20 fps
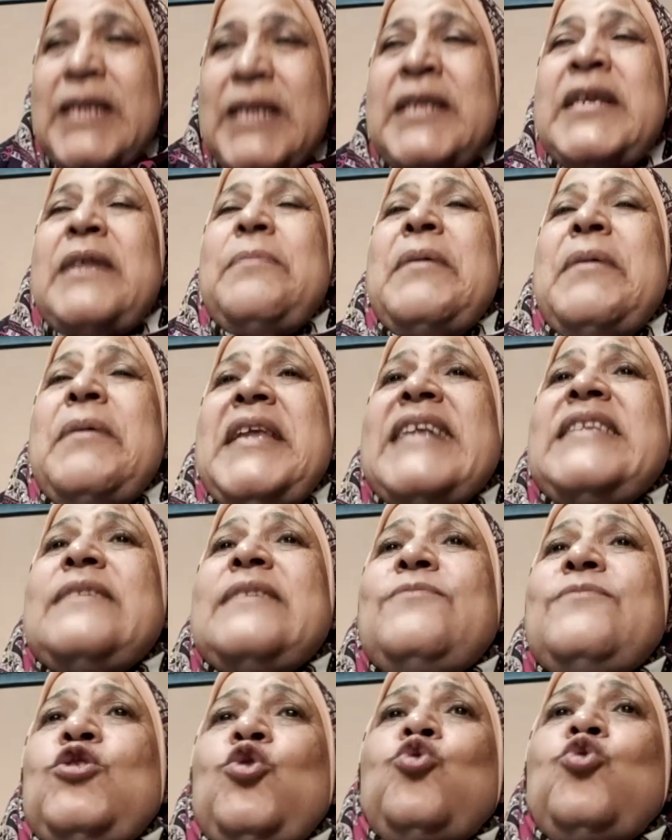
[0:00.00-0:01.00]
ان البني
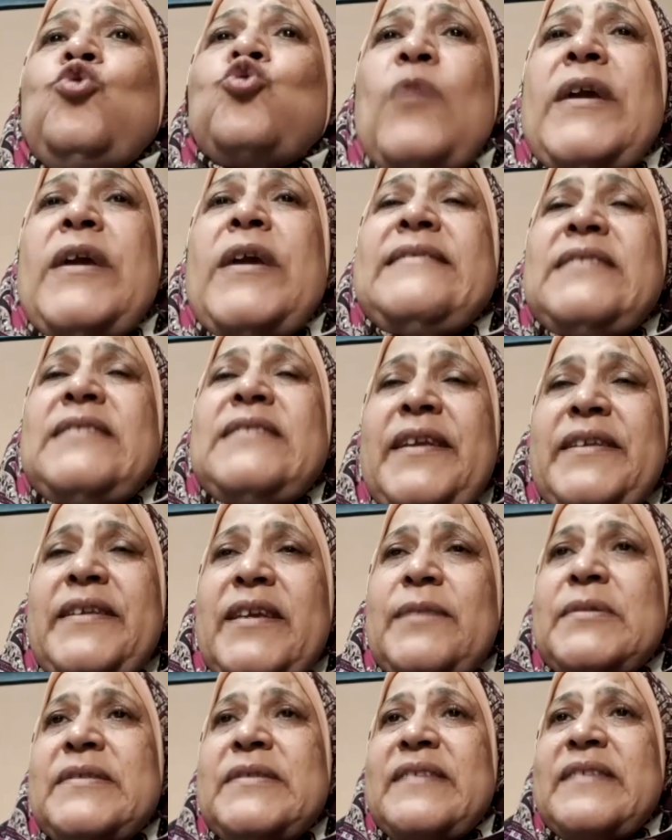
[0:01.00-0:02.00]
ادم تجيله شويه
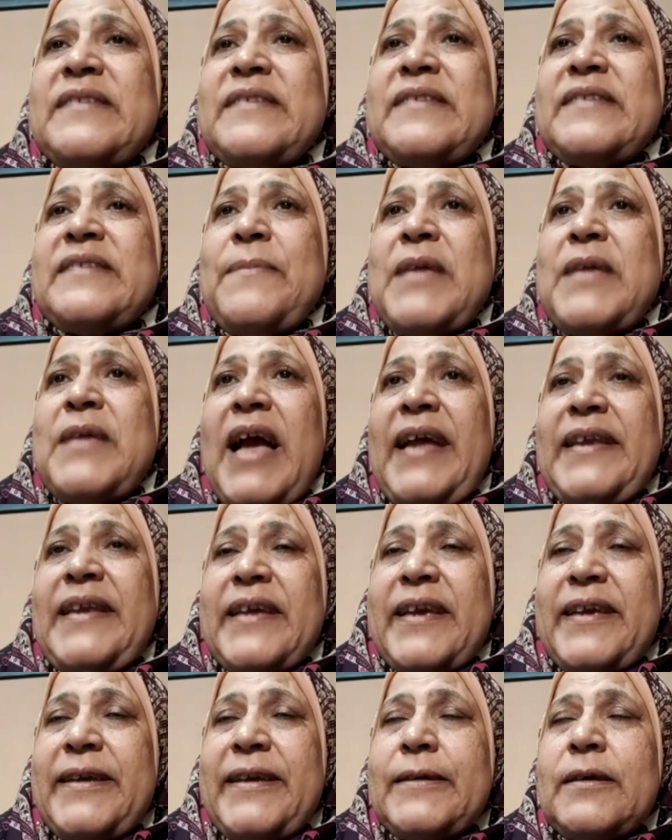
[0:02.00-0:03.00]
يعني ايه بنسميها احنا
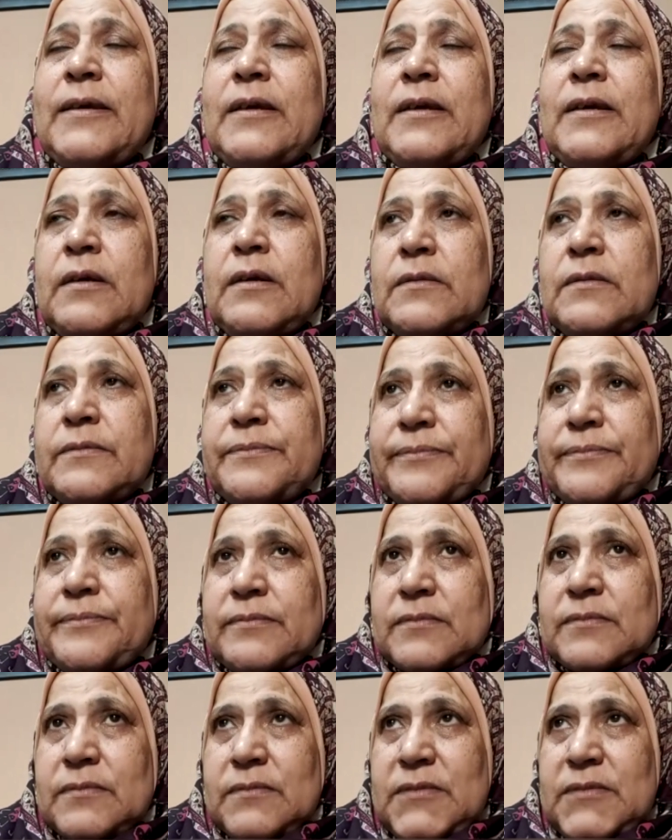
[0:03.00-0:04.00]
ايه
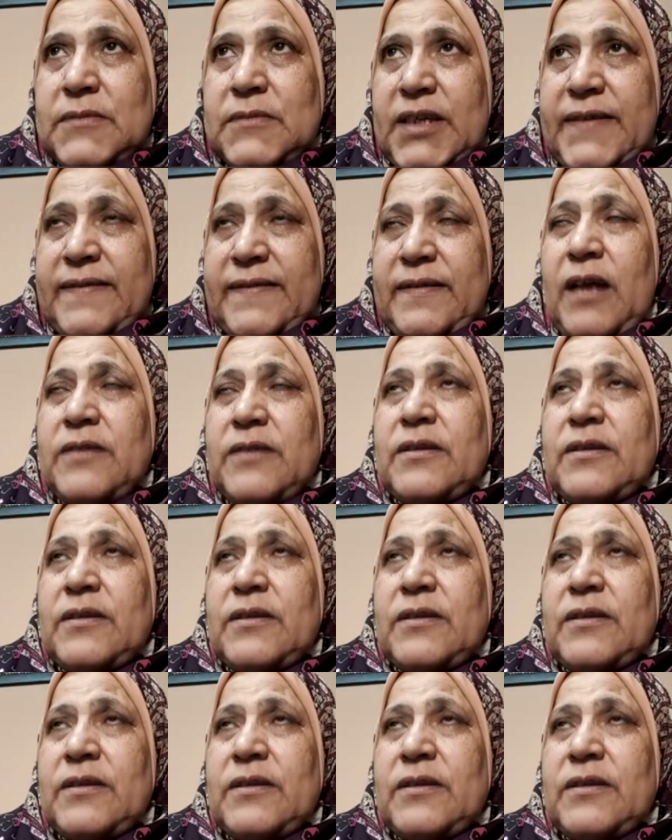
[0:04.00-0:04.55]
تحس